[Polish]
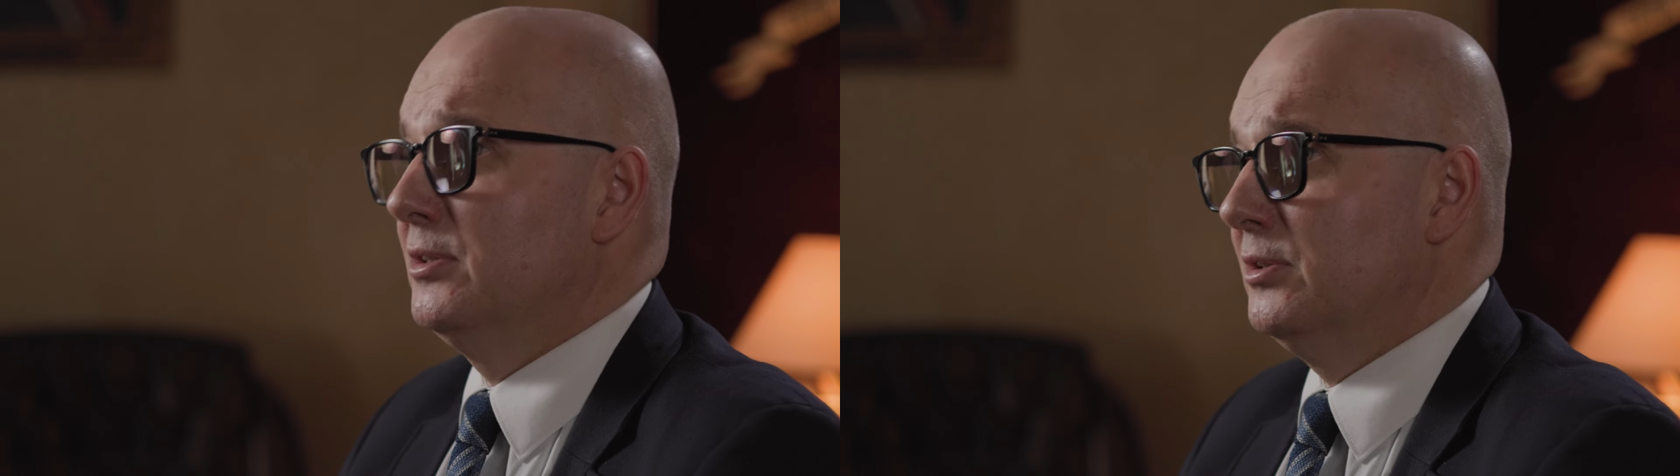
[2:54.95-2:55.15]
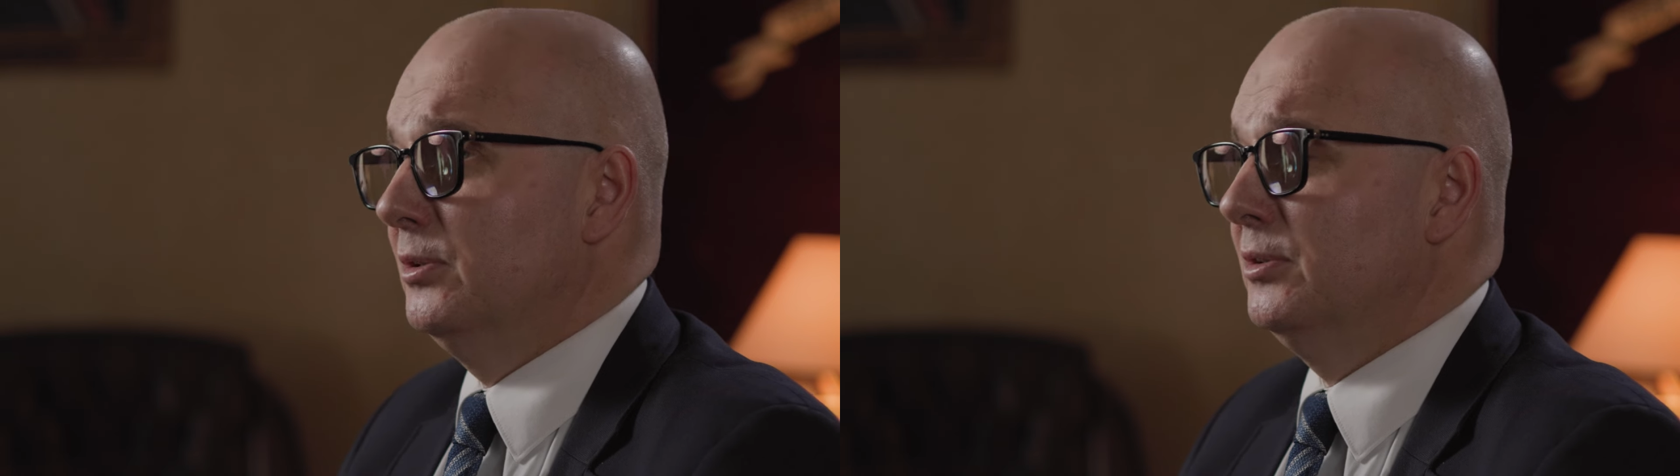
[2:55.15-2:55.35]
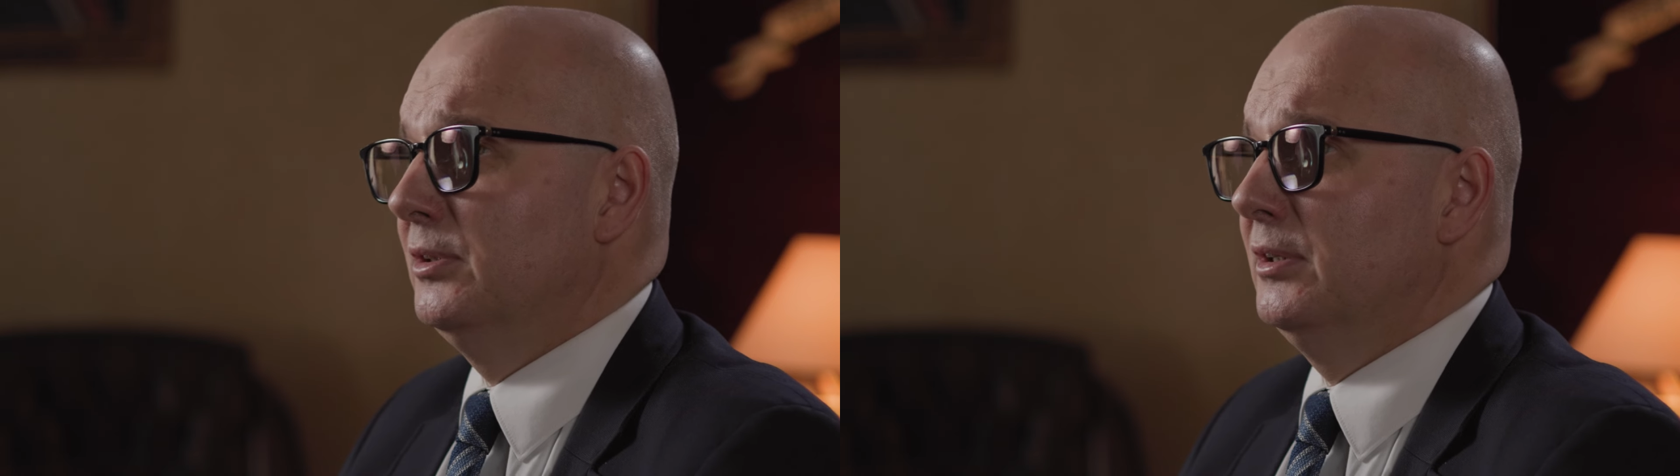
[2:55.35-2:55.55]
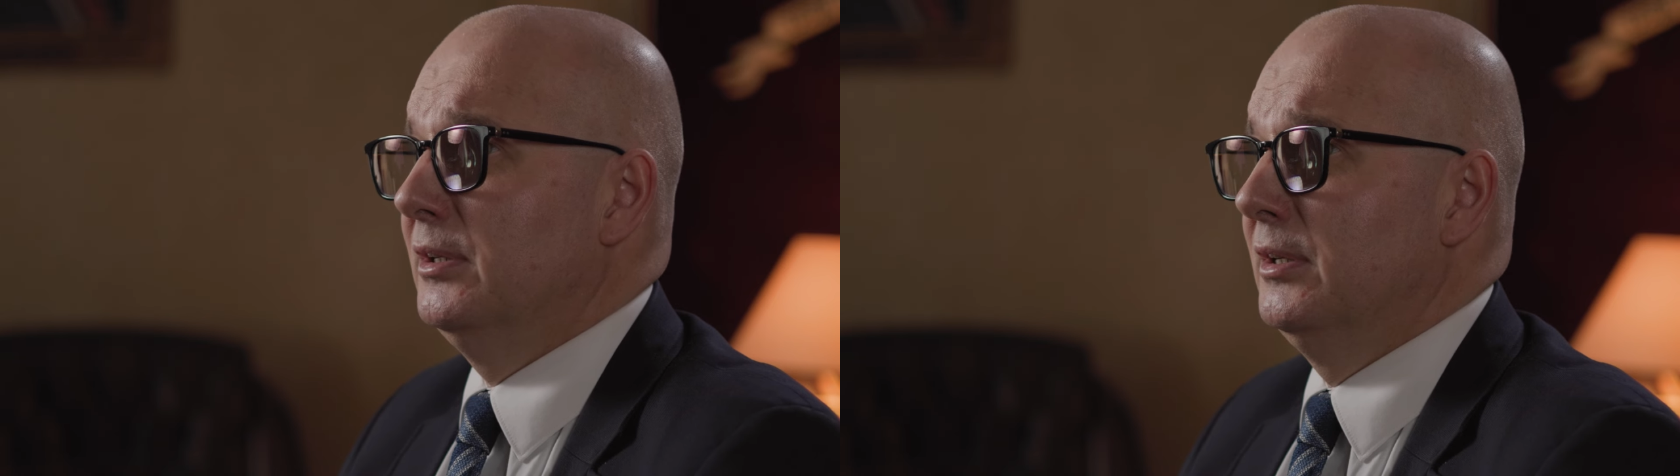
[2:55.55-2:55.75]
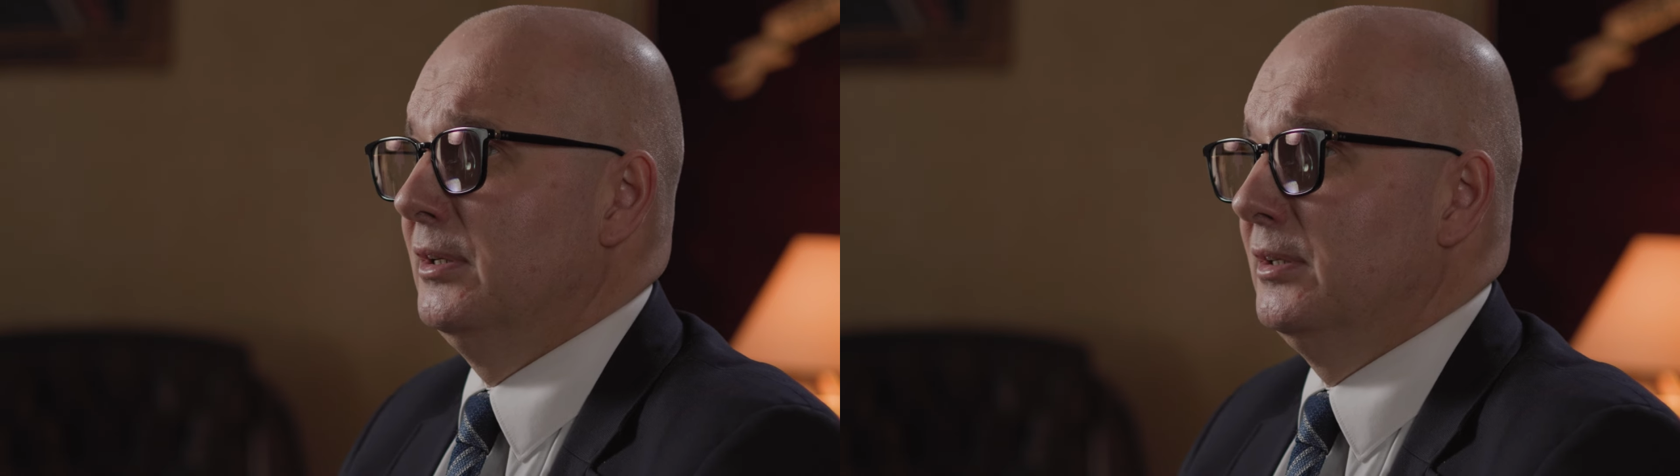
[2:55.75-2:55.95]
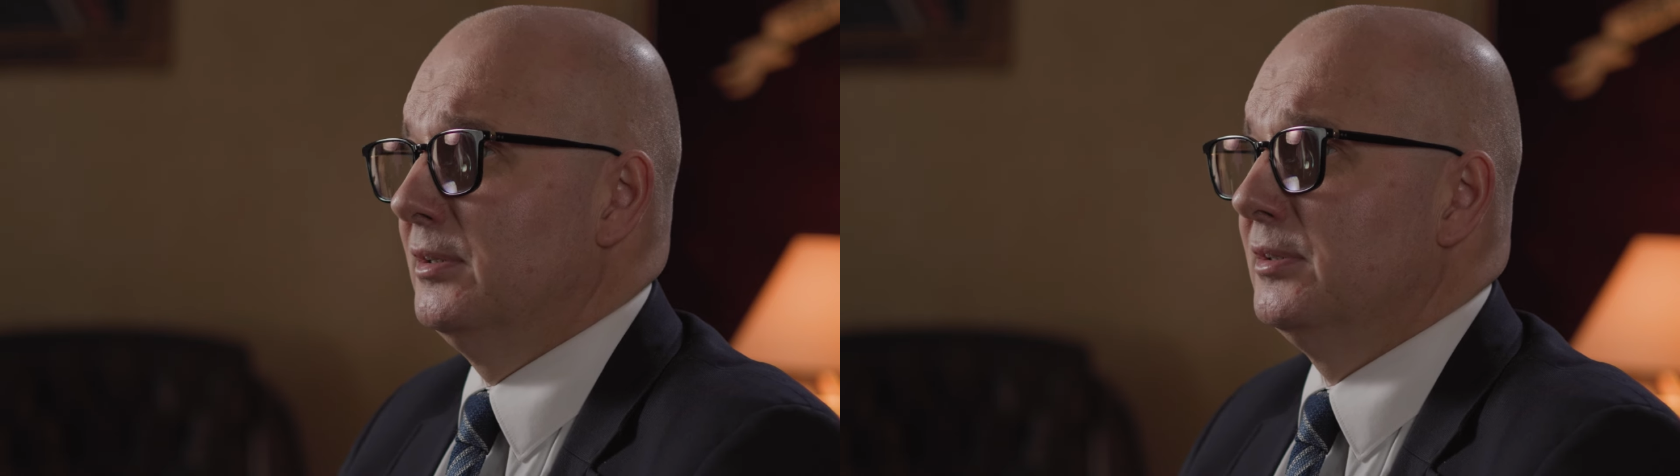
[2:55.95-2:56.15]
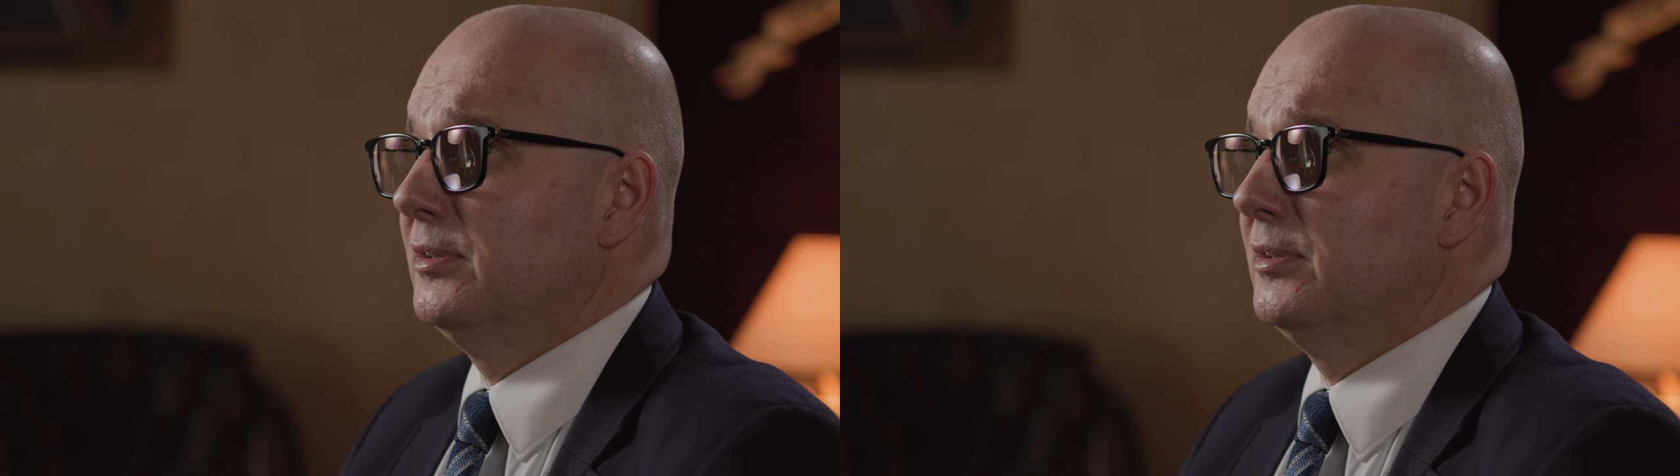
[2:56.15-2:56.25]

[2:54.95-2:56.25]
zgodnie e,